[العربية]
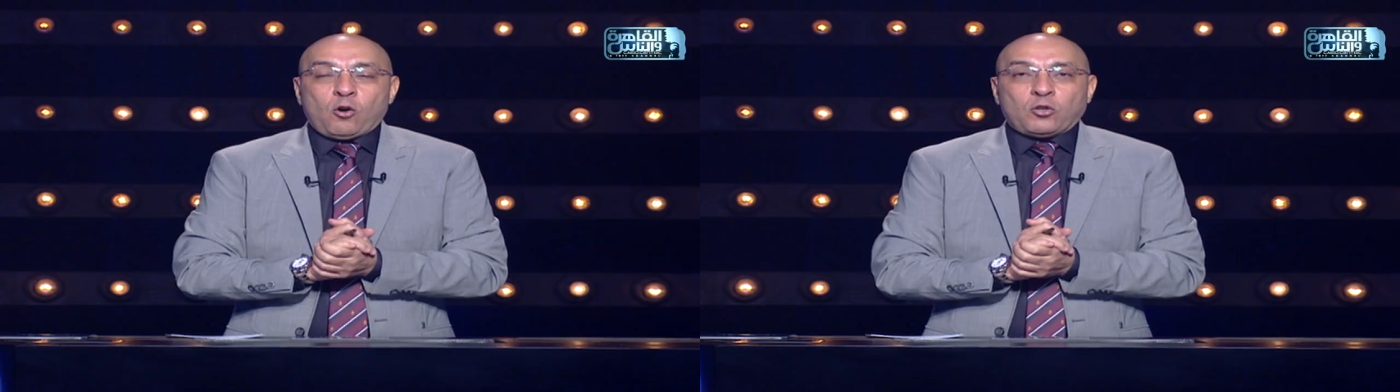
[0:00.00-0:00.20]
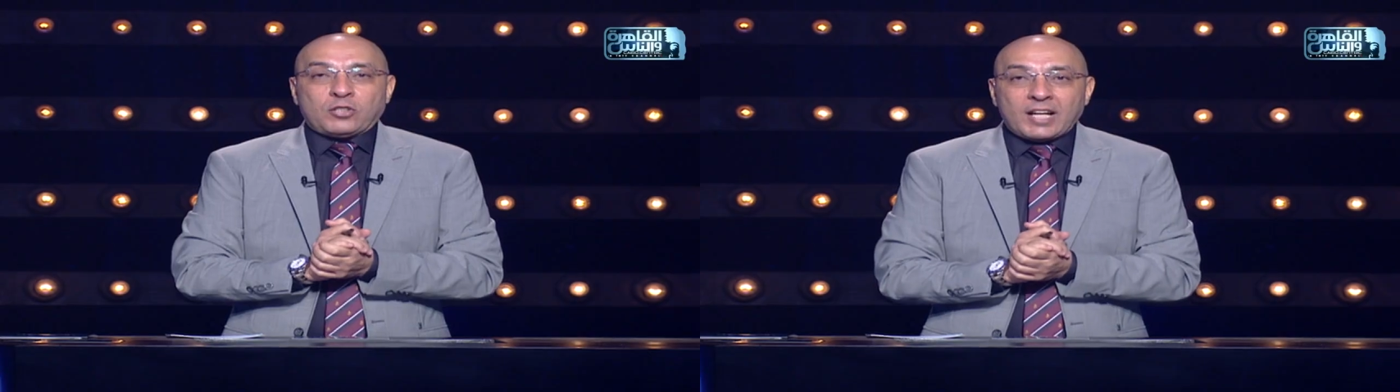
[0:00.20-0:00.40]

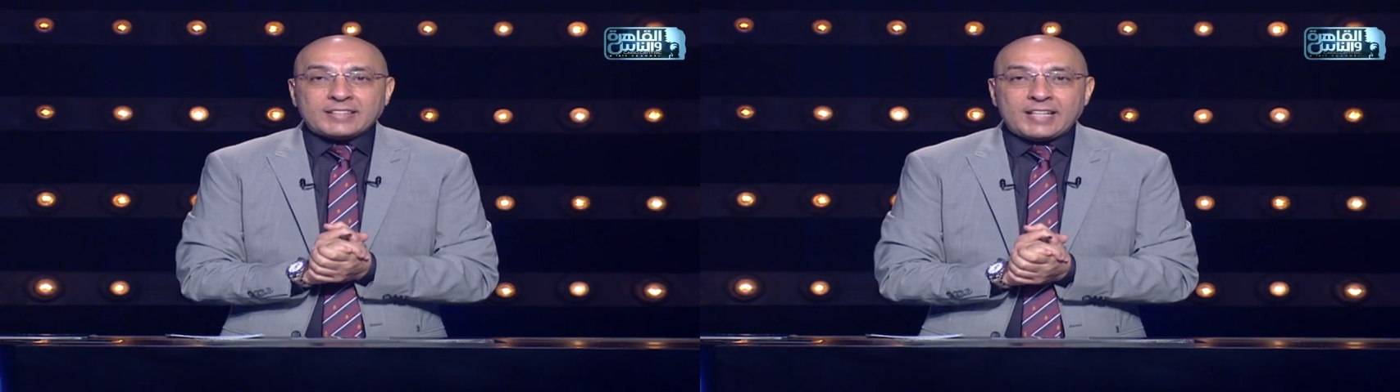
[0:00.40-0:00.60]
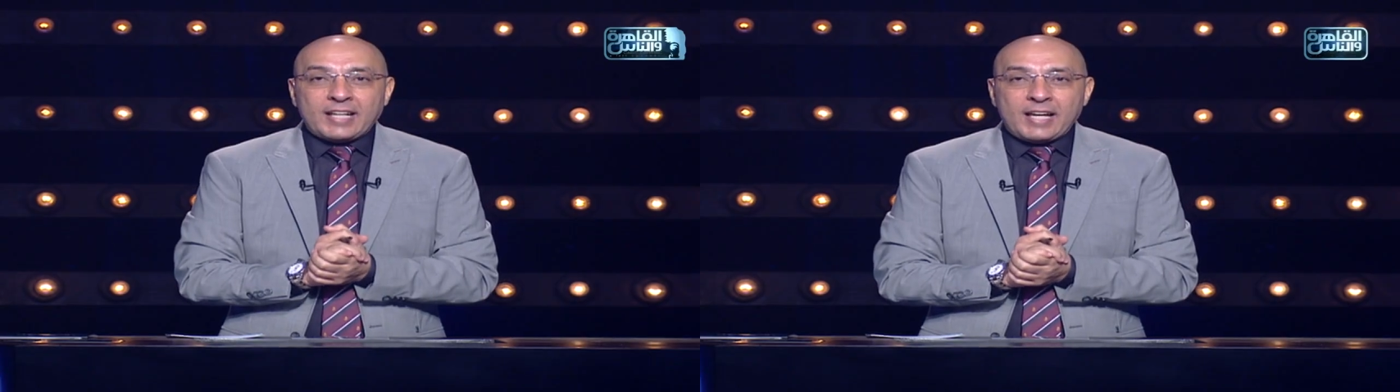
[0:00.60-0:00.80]
قدرات
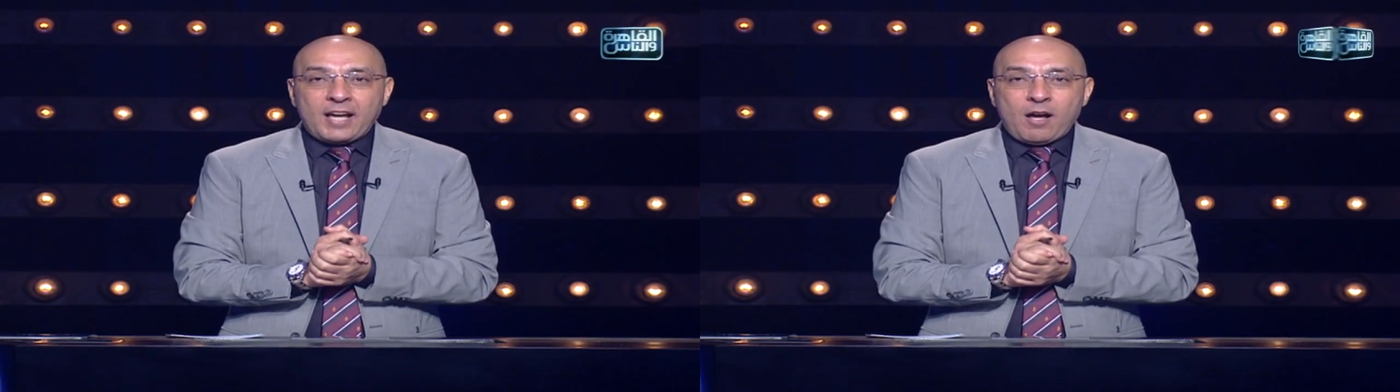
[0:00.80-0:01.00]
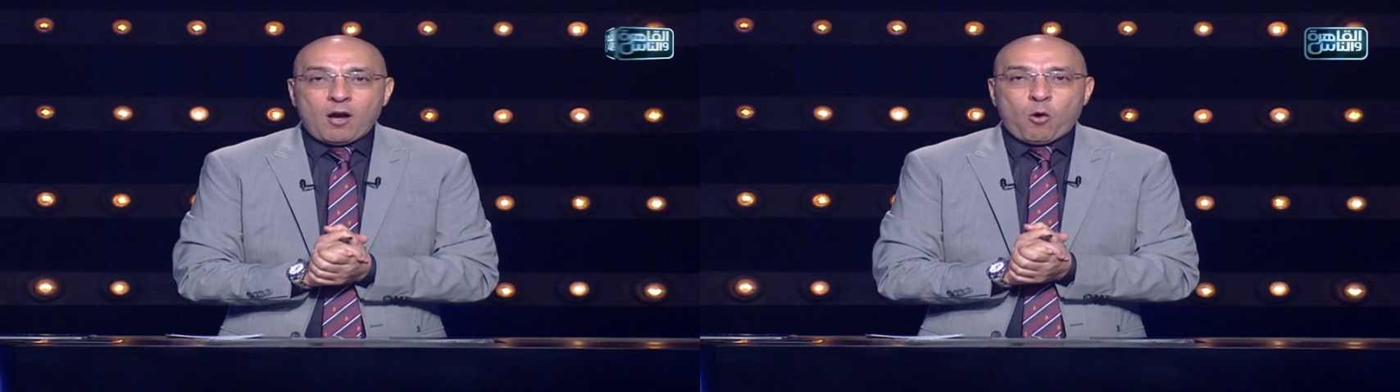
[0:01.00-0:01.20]

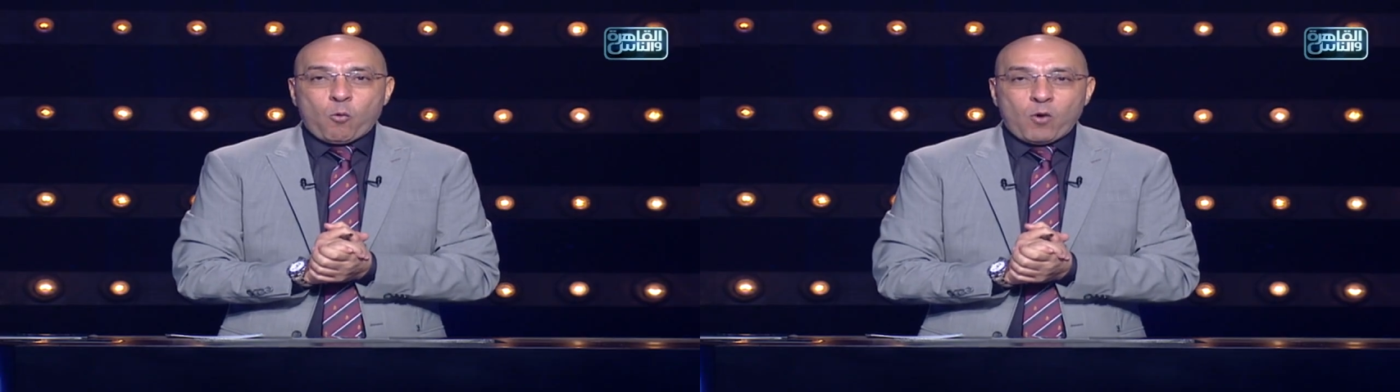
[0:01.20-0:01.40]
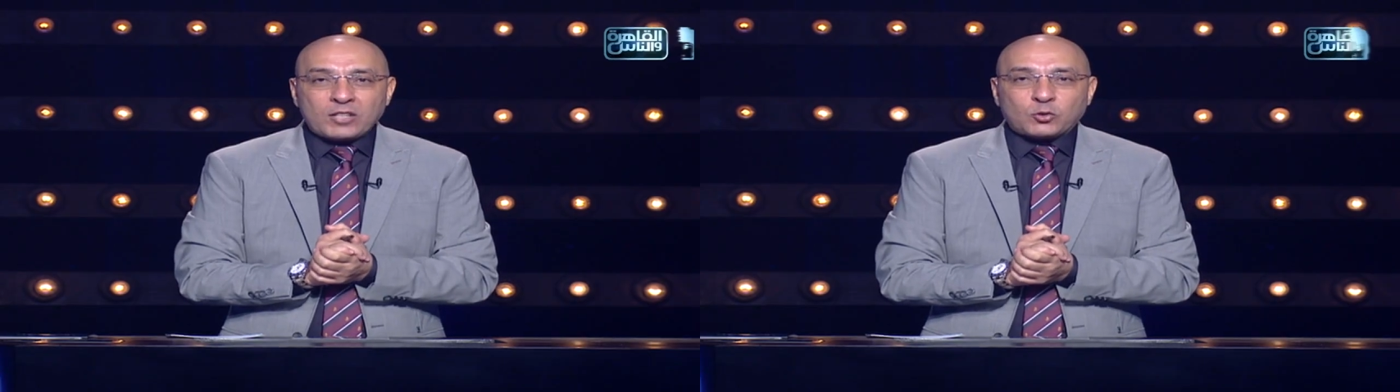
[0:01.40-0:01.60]
ذهنيه
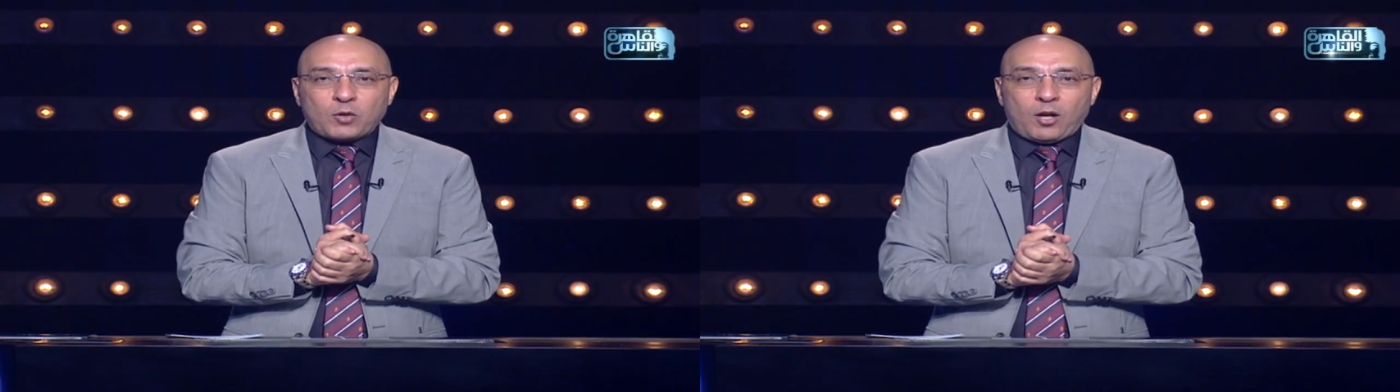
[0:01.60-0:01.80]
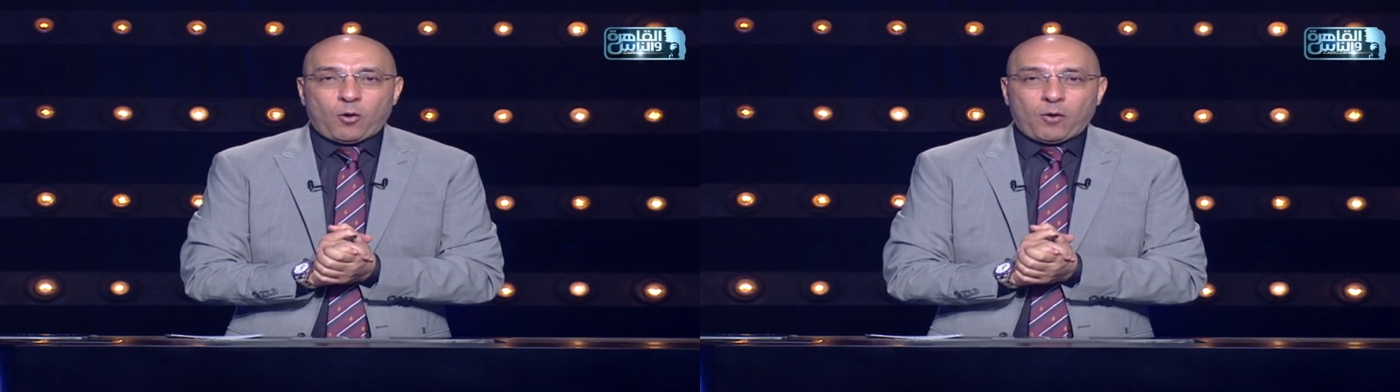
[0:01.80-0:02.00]

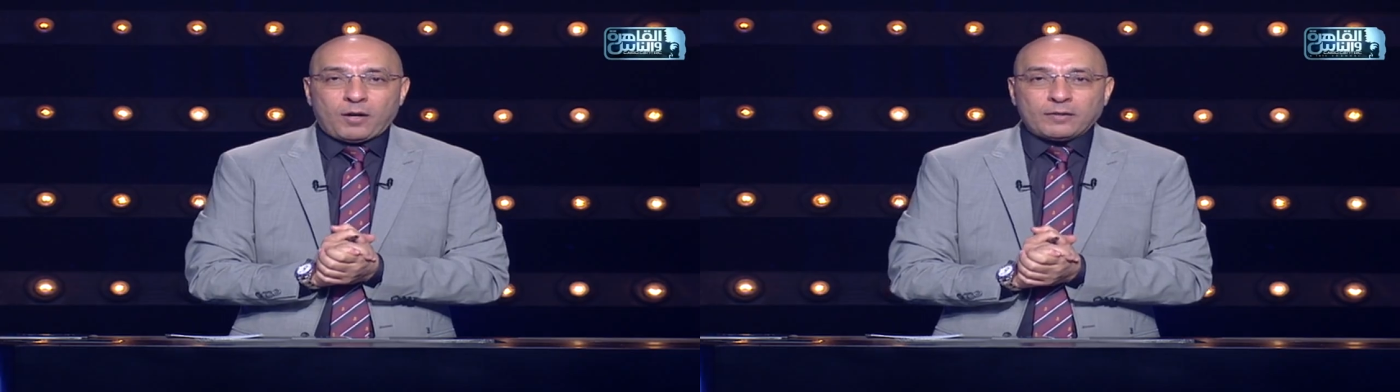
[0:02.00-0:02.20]
والسؤال هو